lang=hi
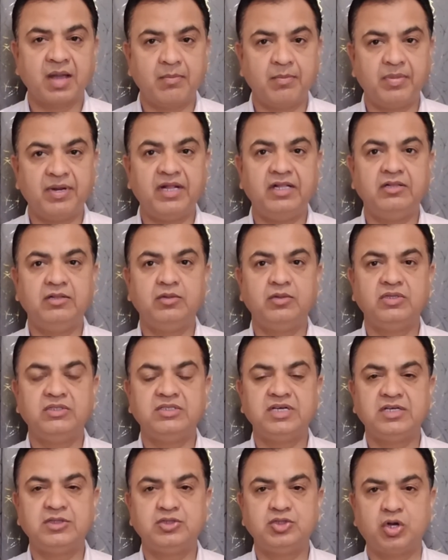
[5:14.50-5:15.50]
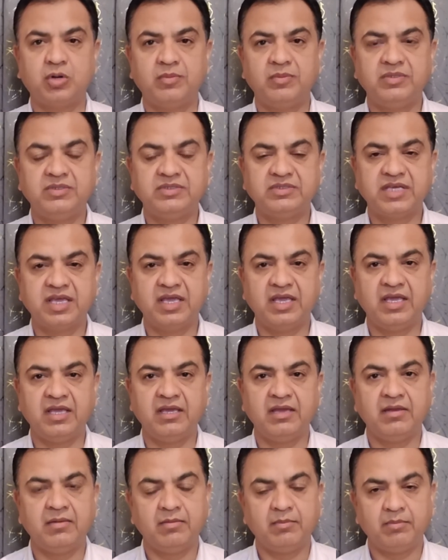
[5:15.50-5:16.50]
अप्रैल 2024 के
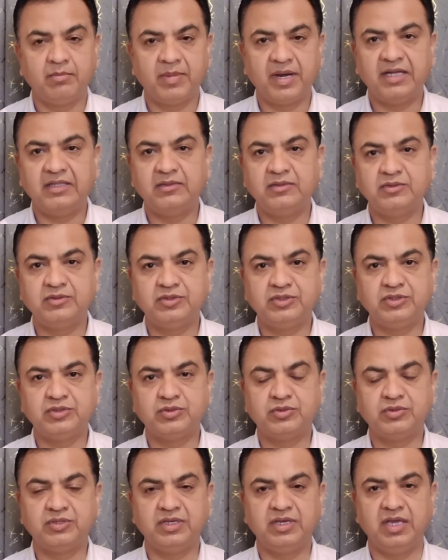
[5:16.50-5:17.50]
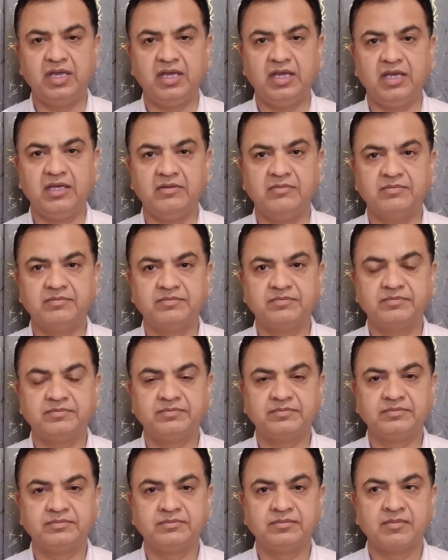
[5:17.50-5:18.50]
बाद उस चीज को देखेंगे
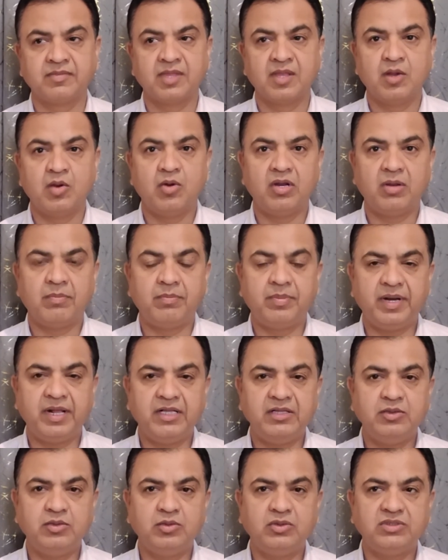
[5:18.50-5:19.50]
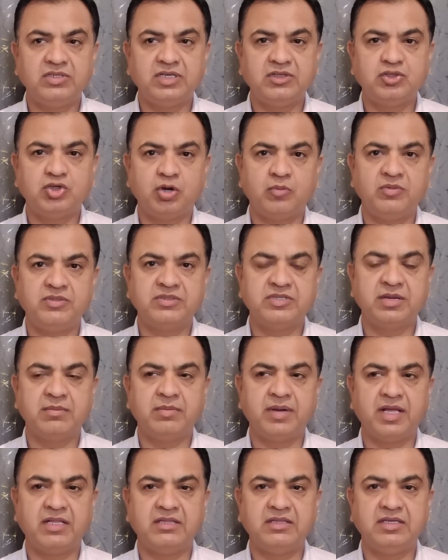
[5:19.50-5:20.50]
और अप्रैल 2024 के
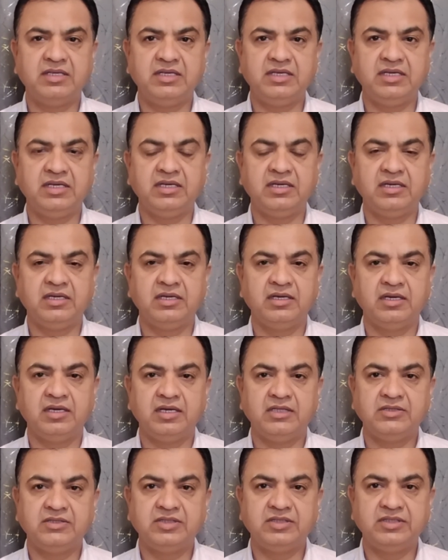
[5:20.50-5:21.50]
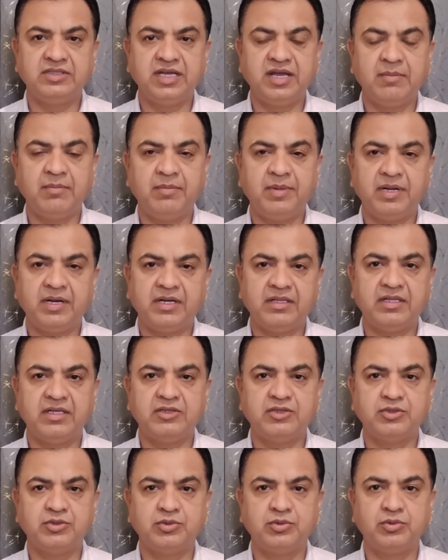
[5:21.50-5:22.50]
बाद ही स्थितियां
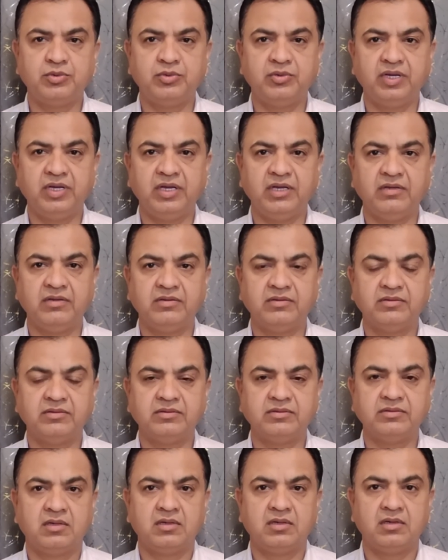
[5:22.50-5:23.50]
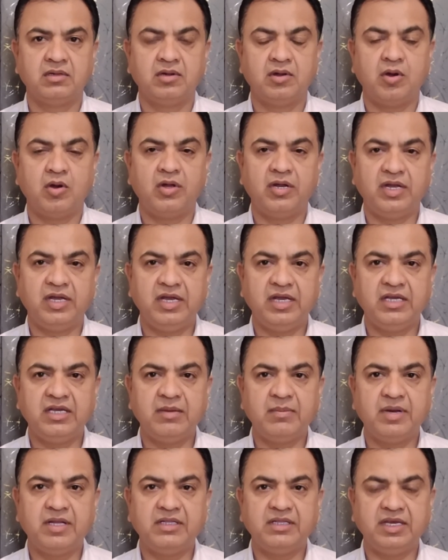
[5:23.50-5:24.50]
बिगड़ना शुरू होंगी और एक
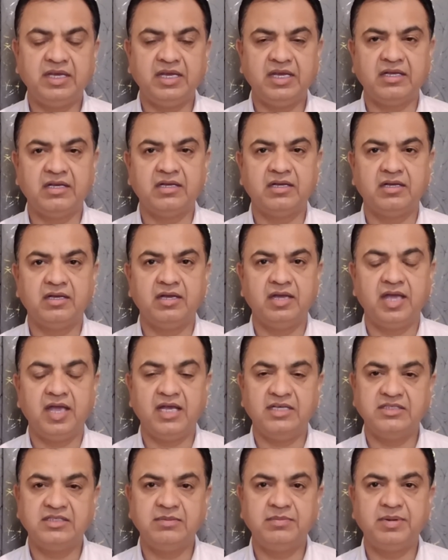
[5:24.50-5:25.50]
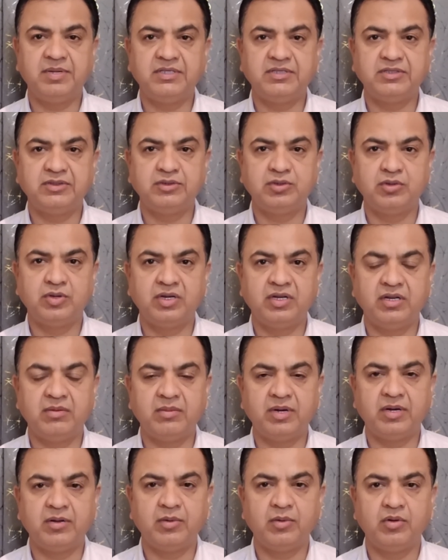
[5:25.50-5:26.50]
के बाद एक ऐसी परिस्थितियों का
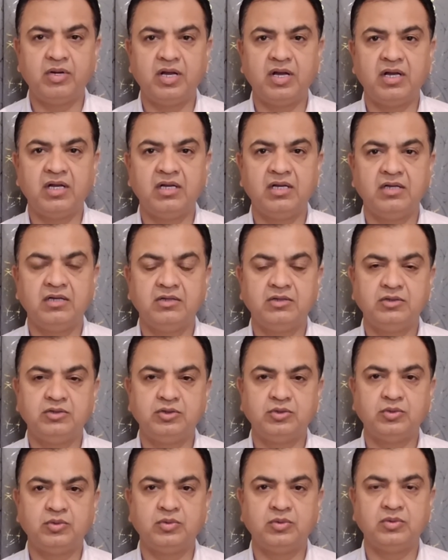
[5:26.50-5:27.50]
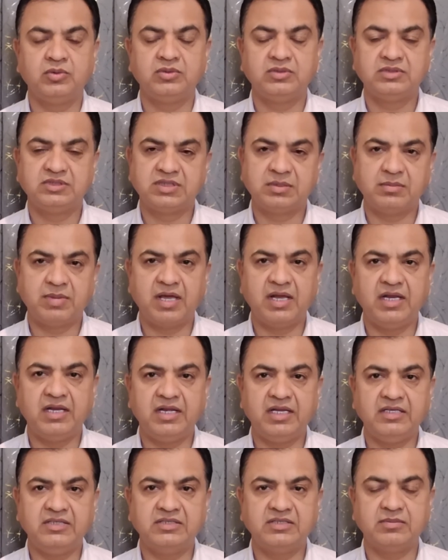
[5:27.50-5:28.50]
निर्माण होगा जो संभाले
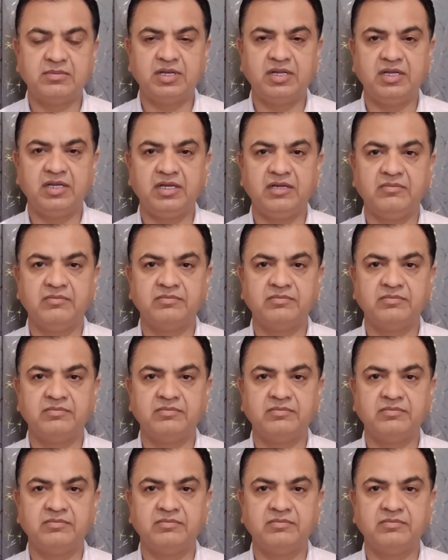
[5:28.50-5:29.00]
नहीं संभले